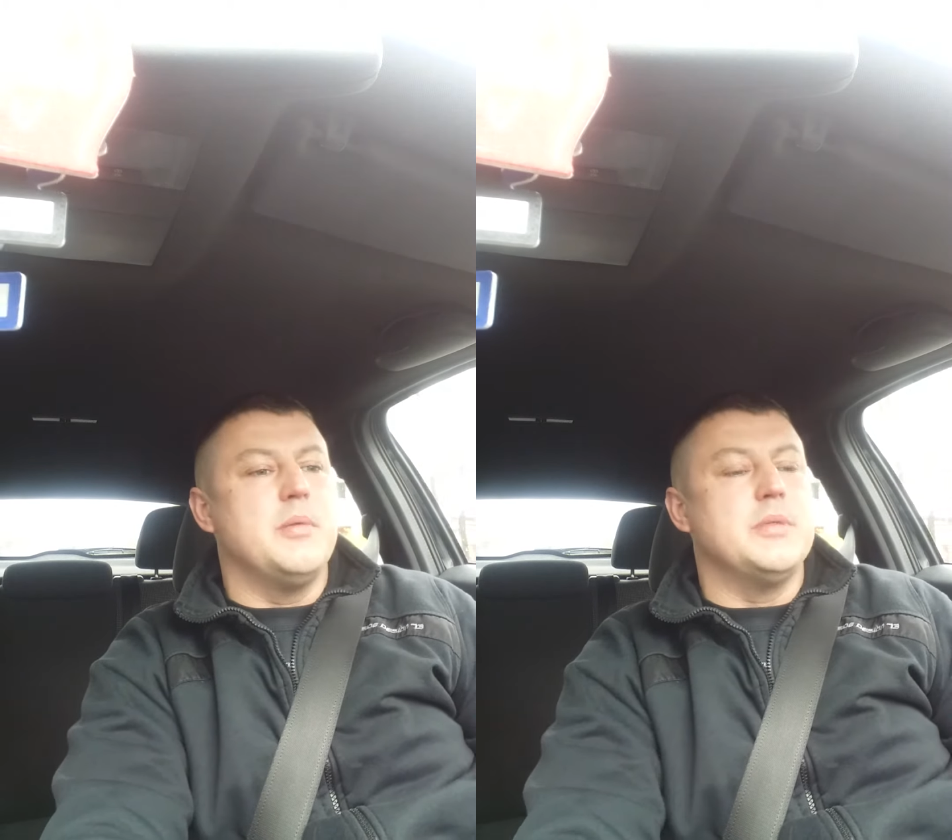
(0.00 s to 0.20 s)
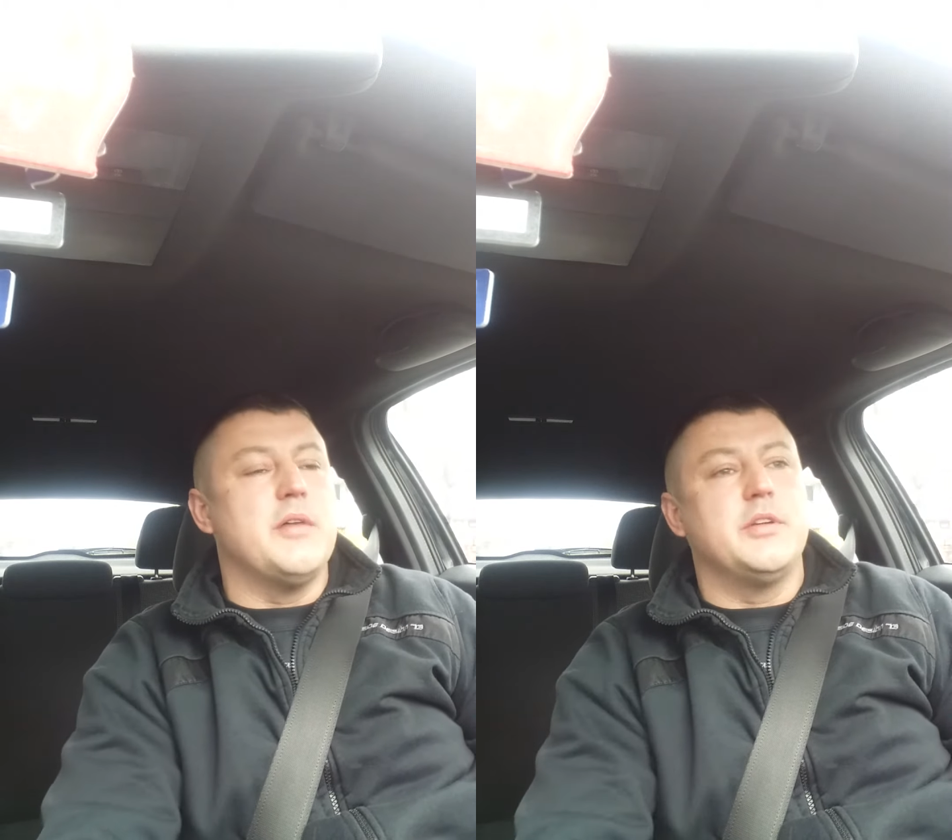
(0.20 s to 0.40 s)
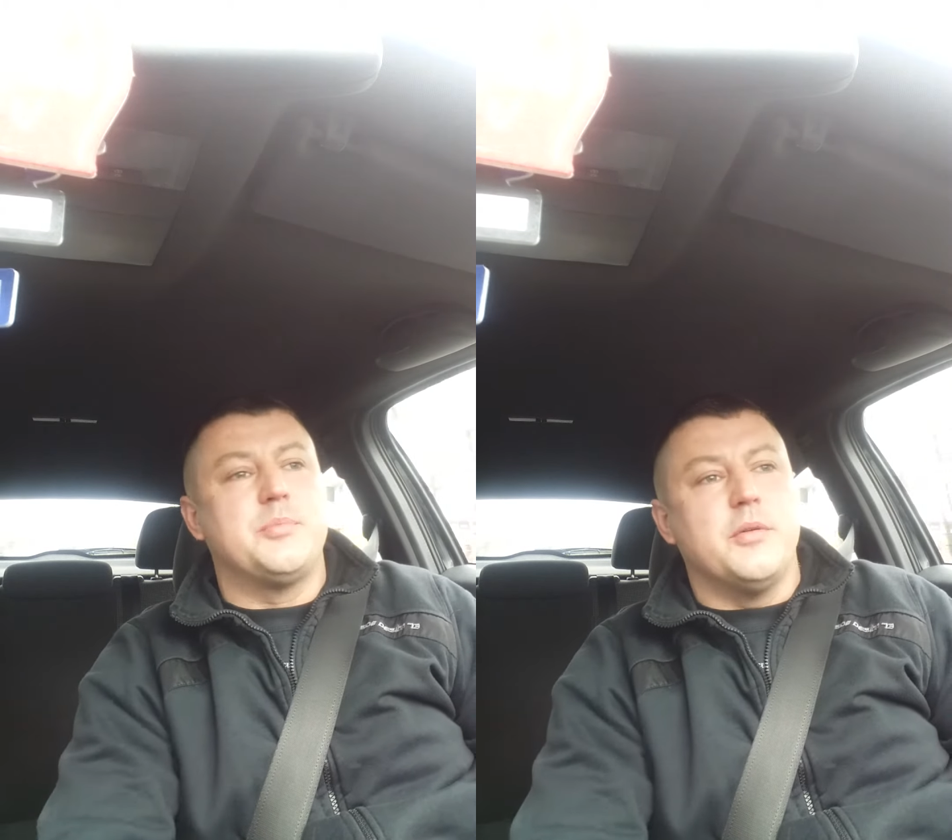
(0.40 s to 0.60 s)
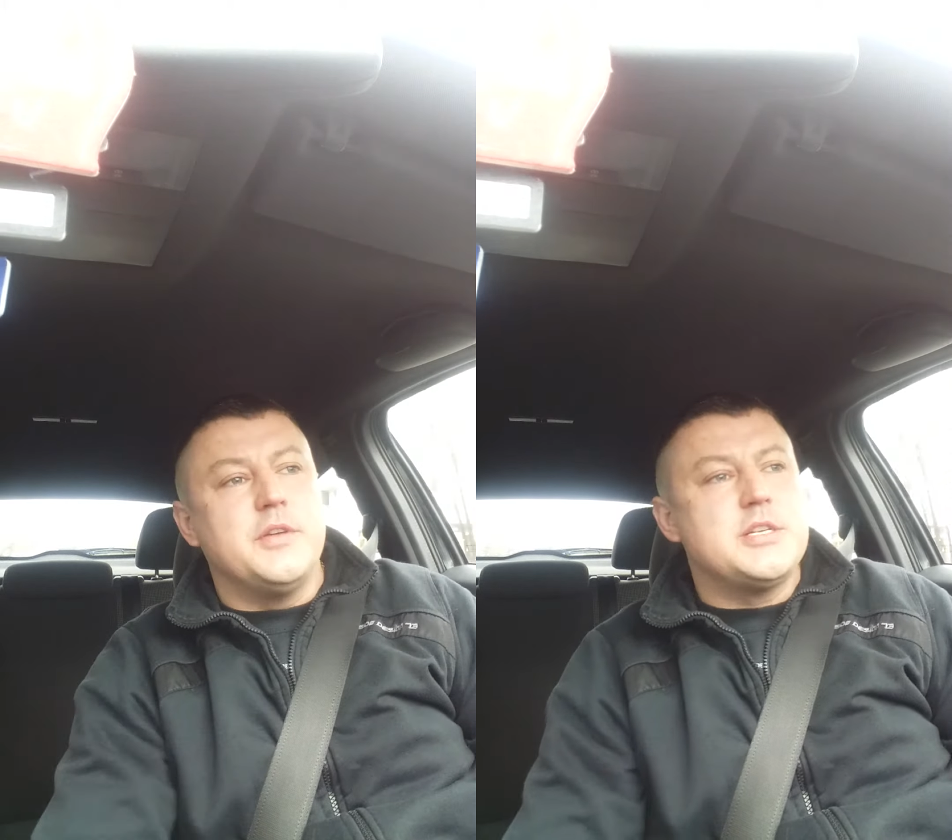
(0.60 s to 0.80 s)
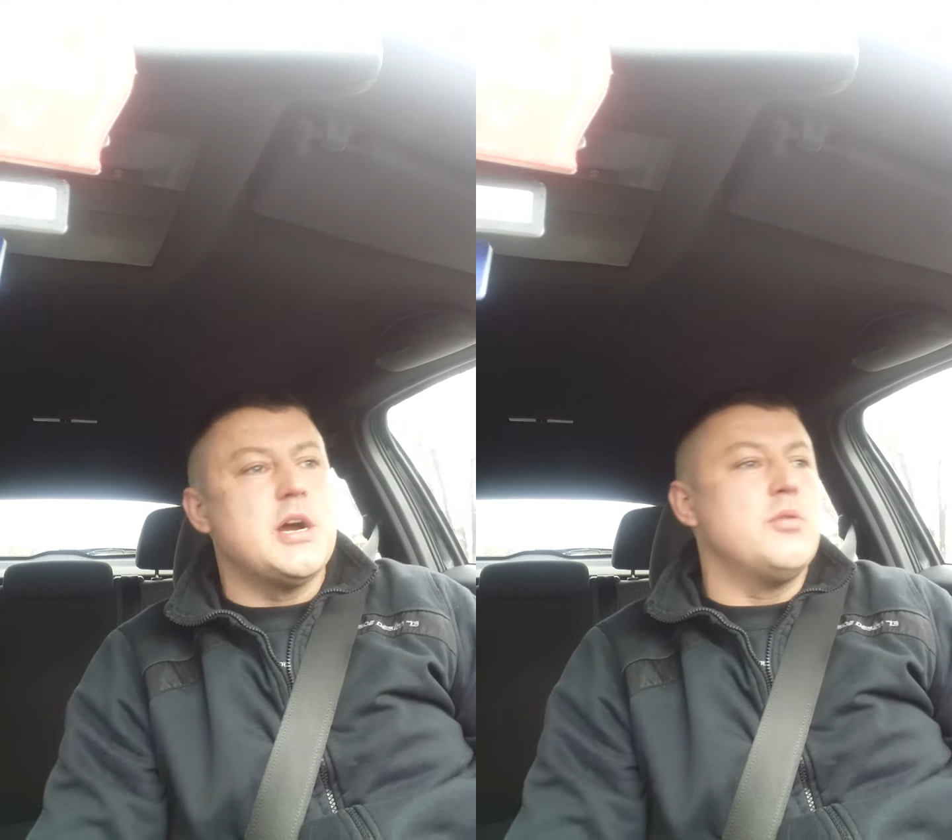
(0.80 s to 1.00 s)
bym nawet
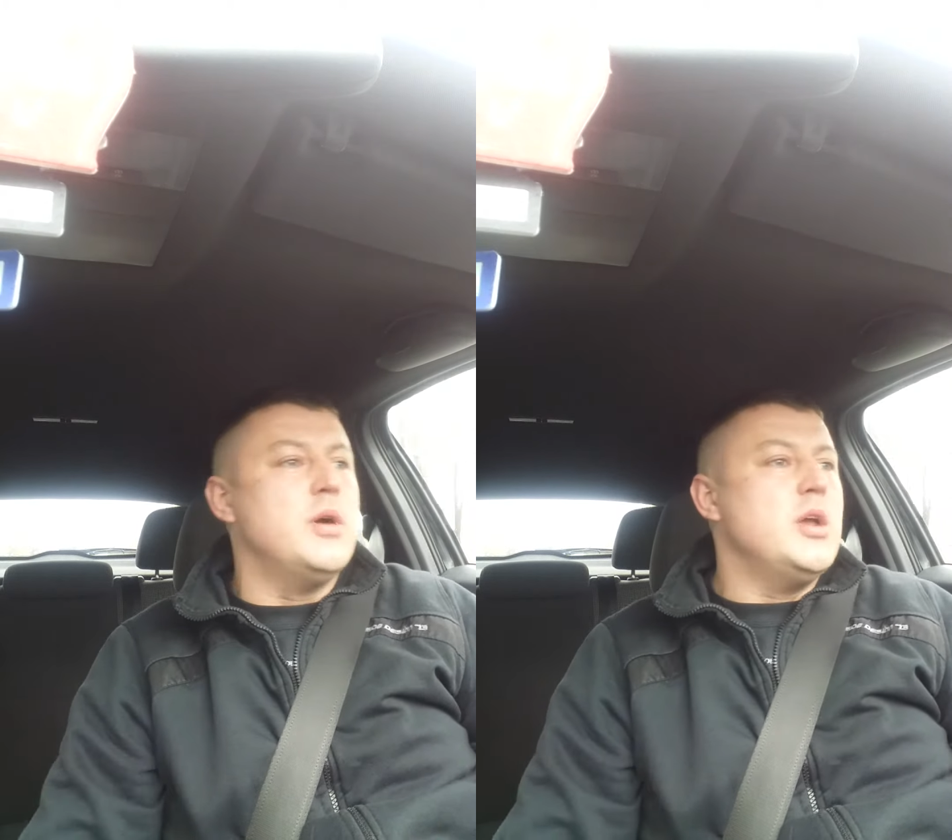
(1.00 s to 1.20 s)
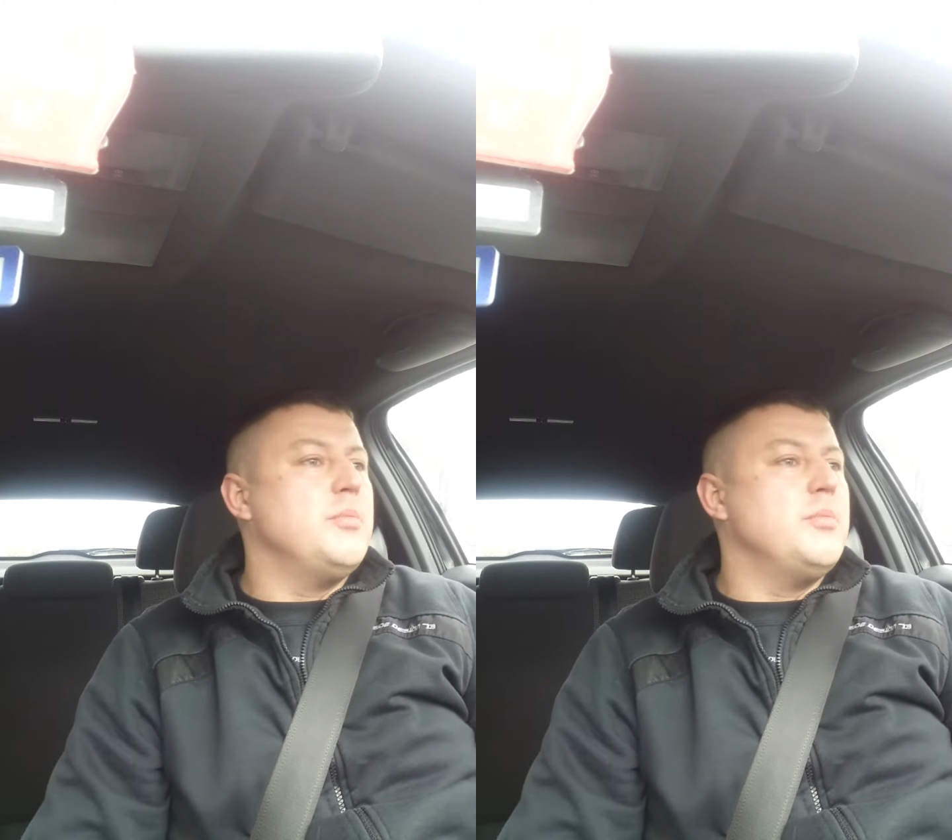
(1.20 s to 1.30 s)
powiedział,